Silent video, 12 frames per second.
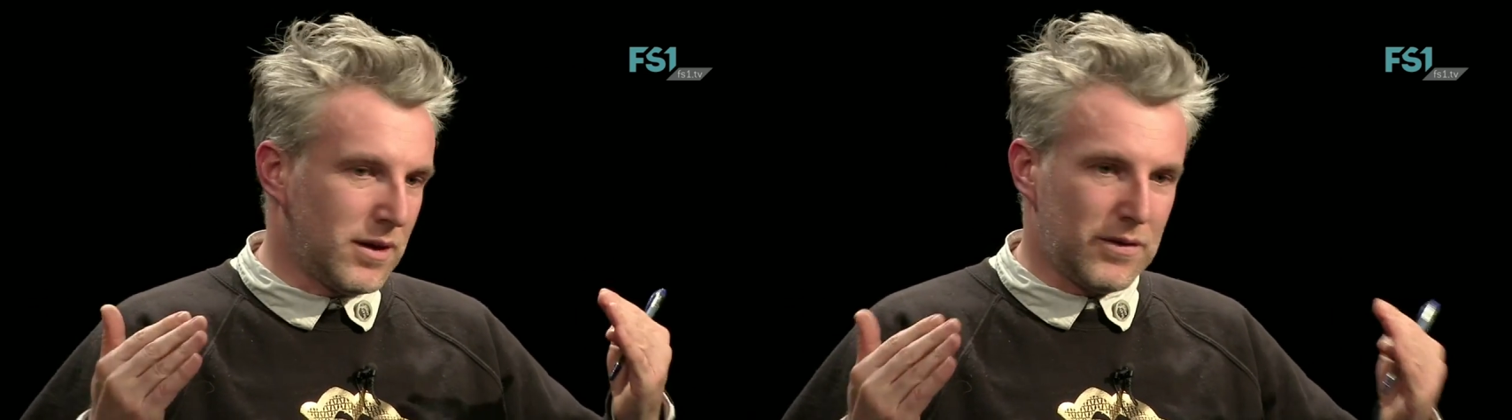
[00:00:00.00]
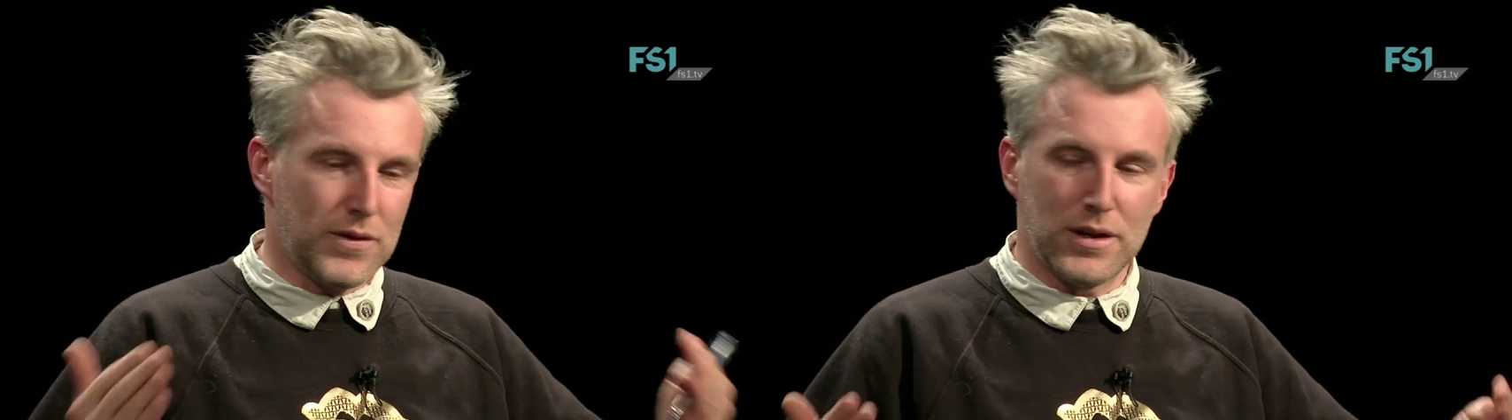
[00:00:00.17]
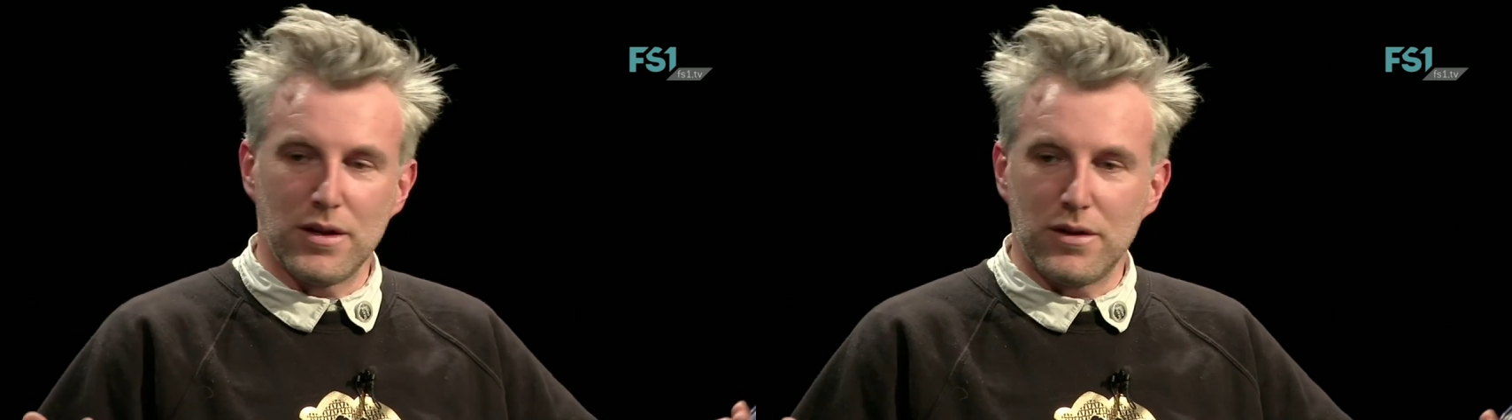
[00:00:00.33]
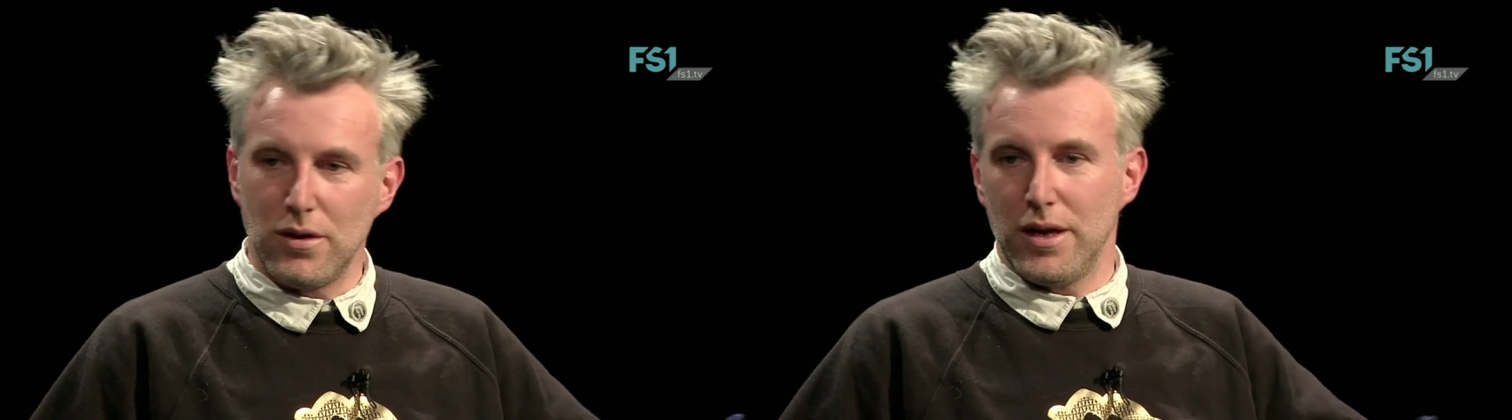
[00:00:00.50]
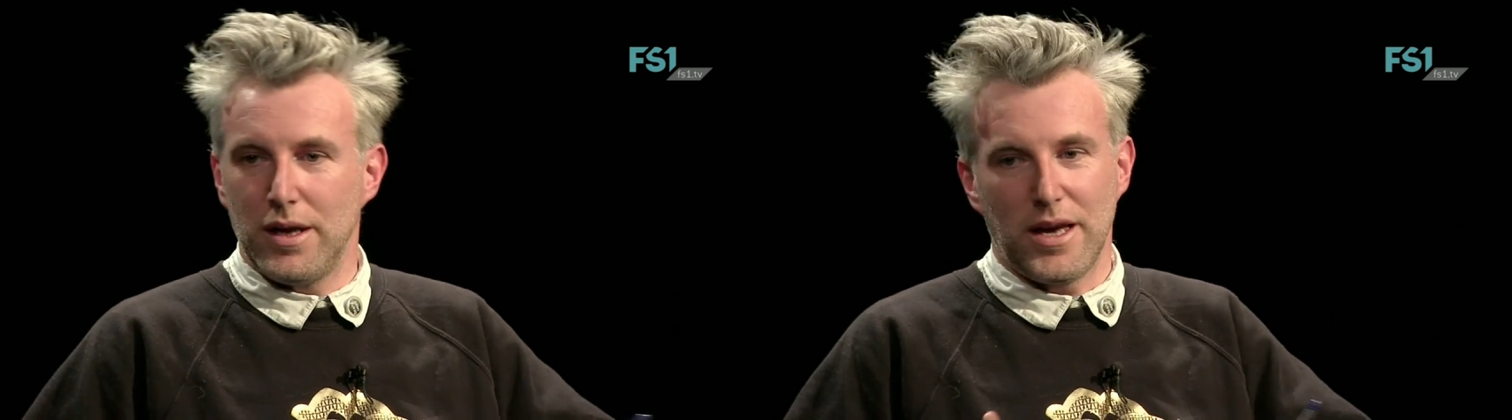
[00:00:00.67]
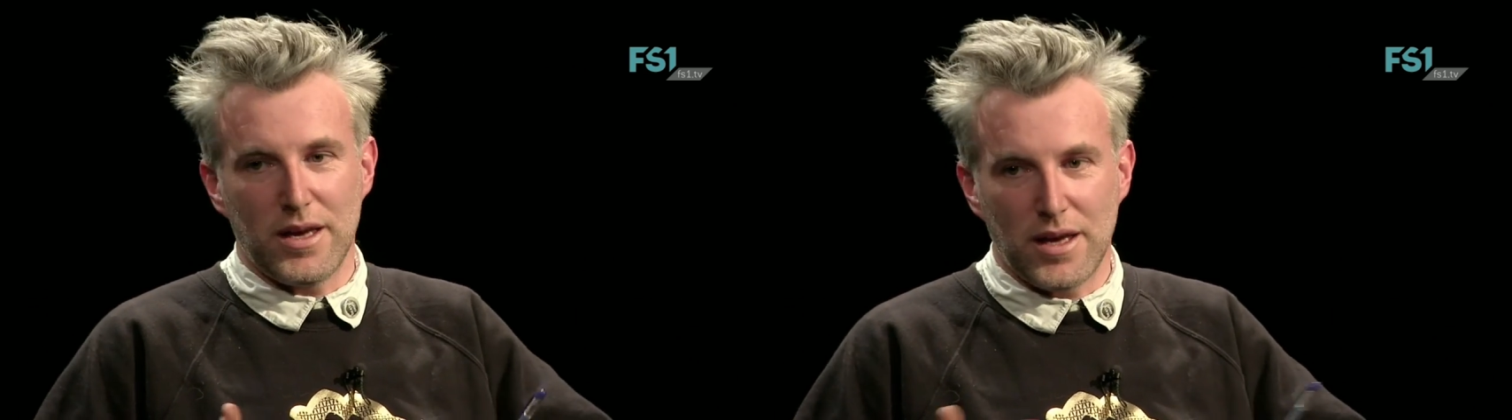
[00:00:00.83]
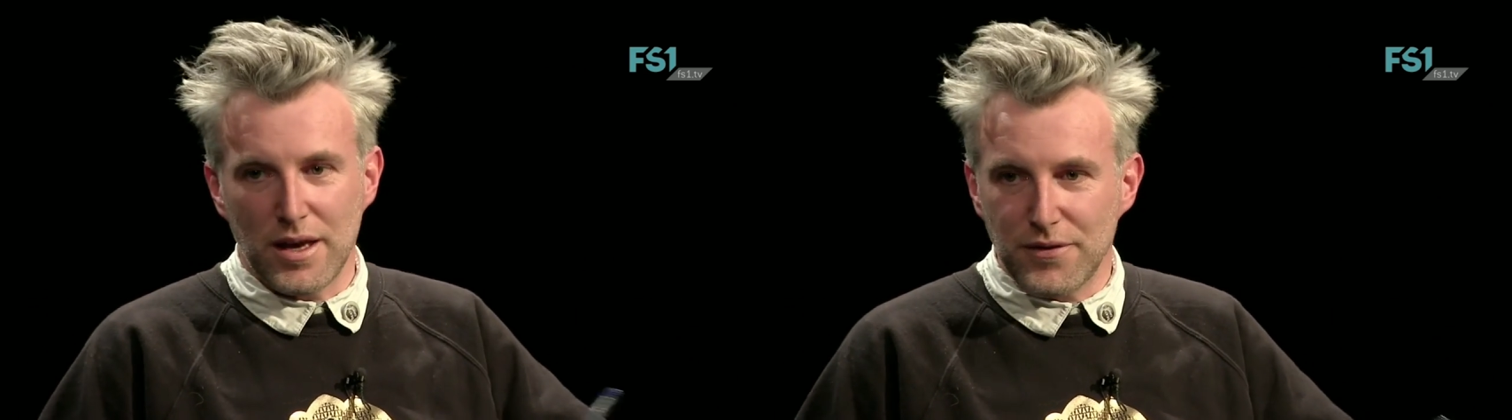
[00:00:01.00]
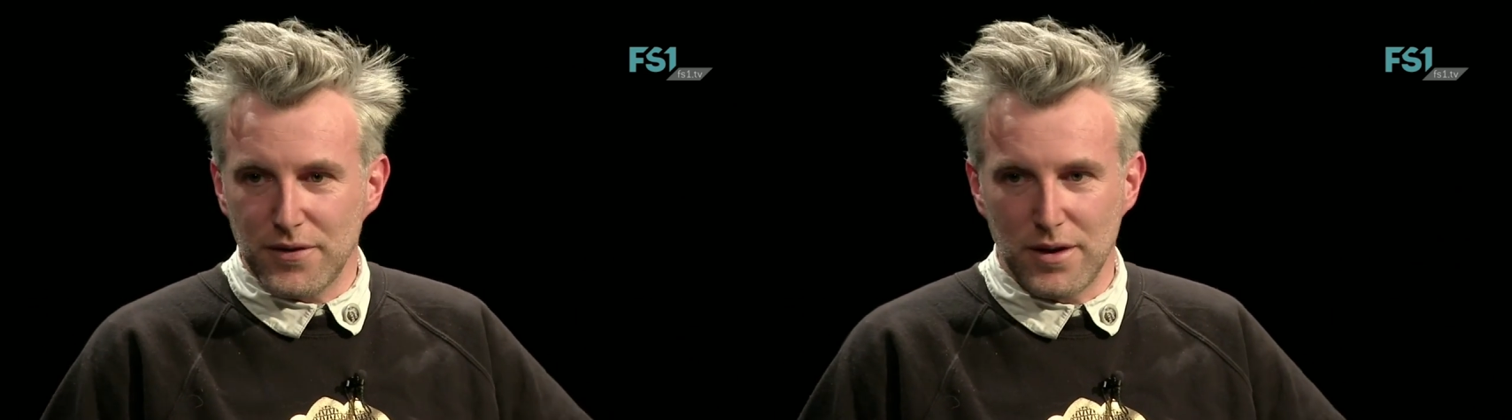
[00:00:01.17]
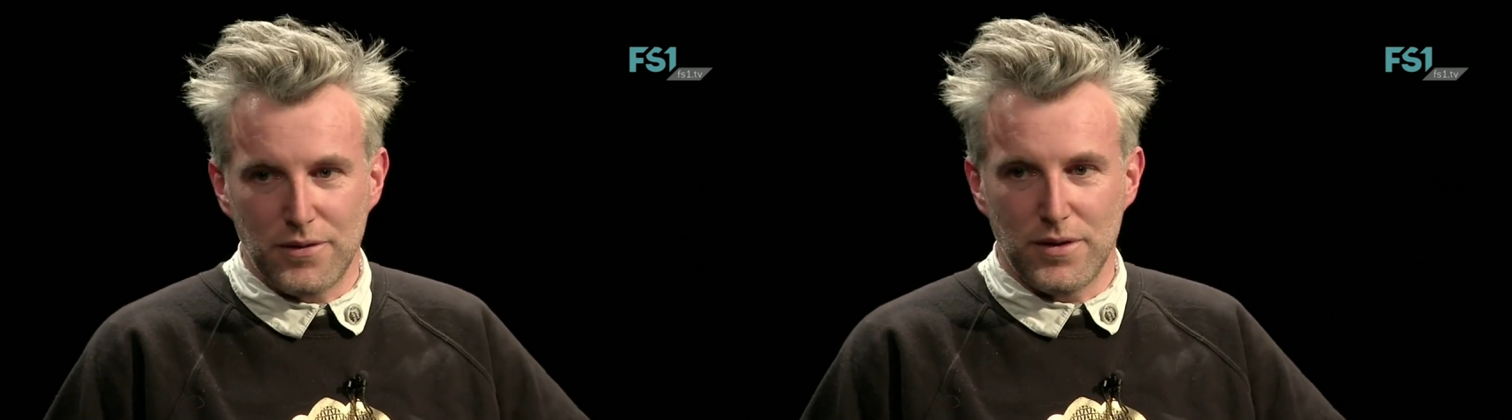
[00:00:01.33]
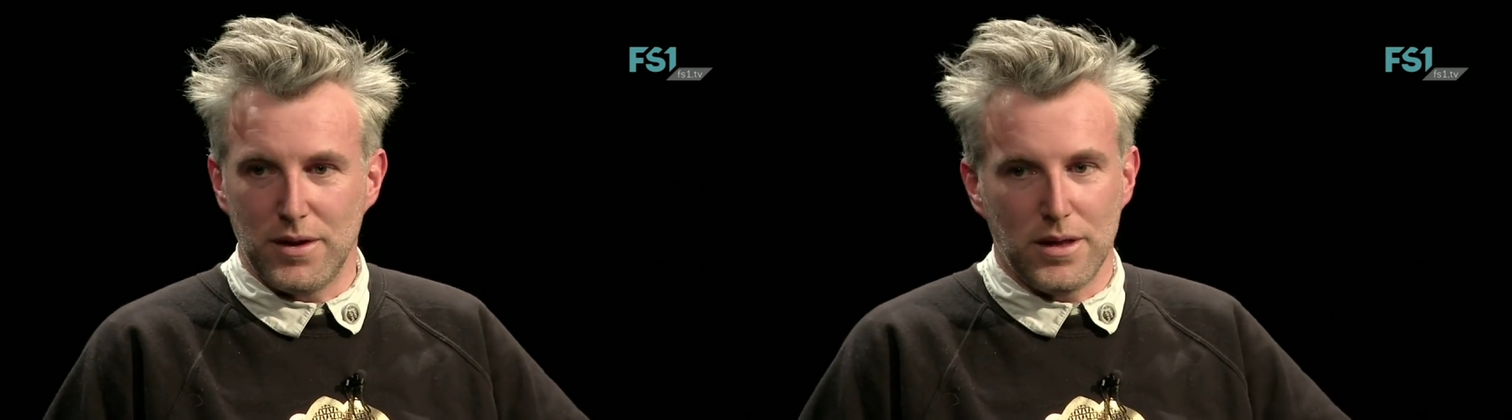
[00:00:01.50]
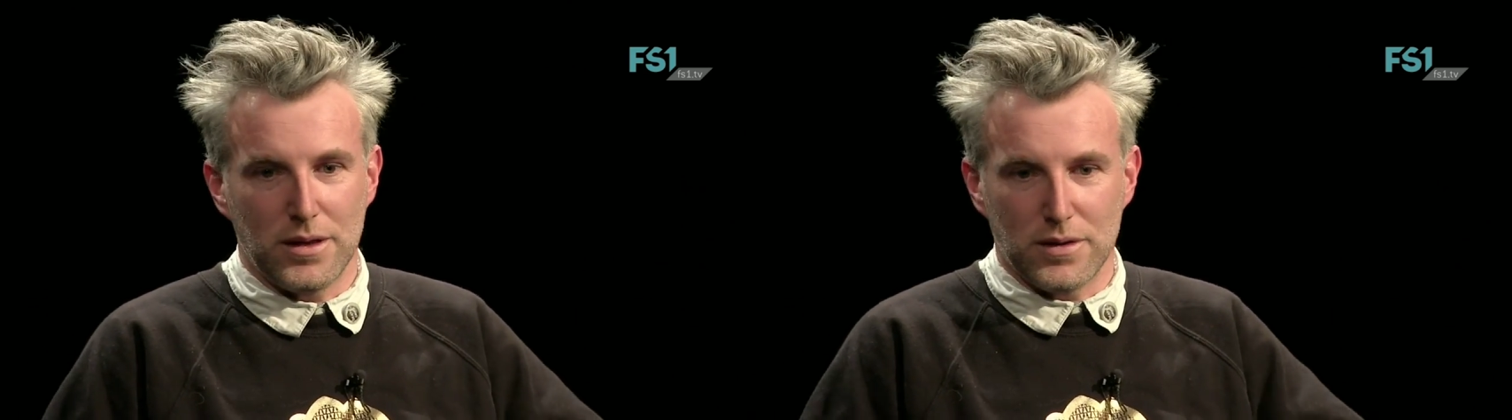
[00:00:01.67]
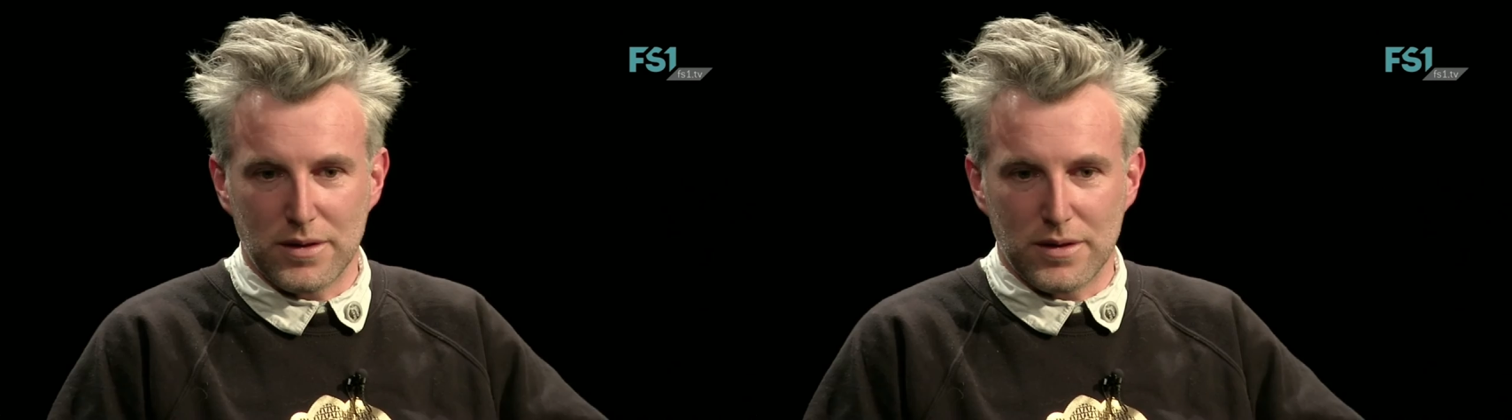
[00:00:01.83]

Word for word: Das war natürlich hey, heftig für die,